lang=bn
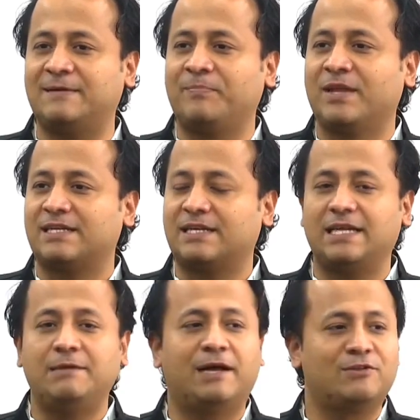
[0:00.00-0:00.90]
যে
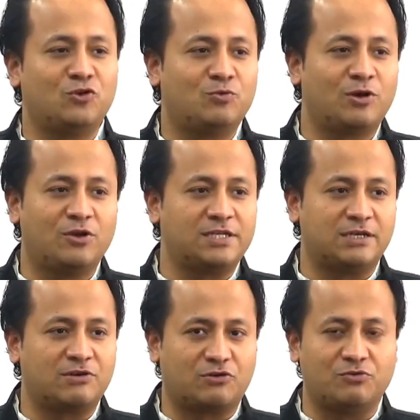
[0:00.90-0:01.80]
সেখানে ইমান দুর্বল হয়ে
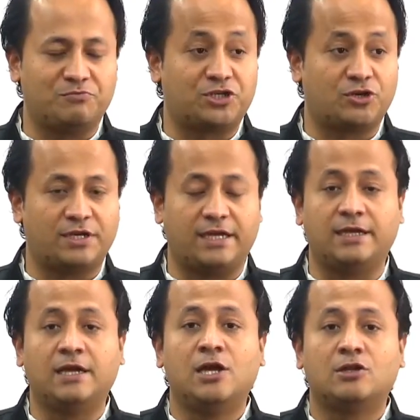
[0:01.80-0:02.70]
যাওয়ার কোনো বিষয় নেই
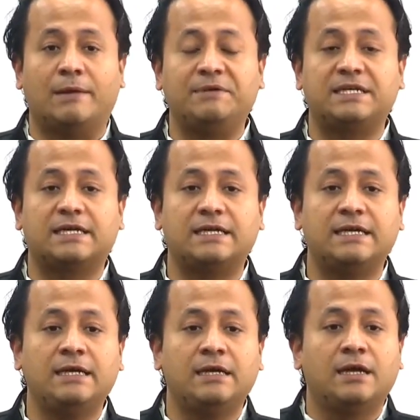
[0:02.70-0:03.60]
তো আমি সেখানে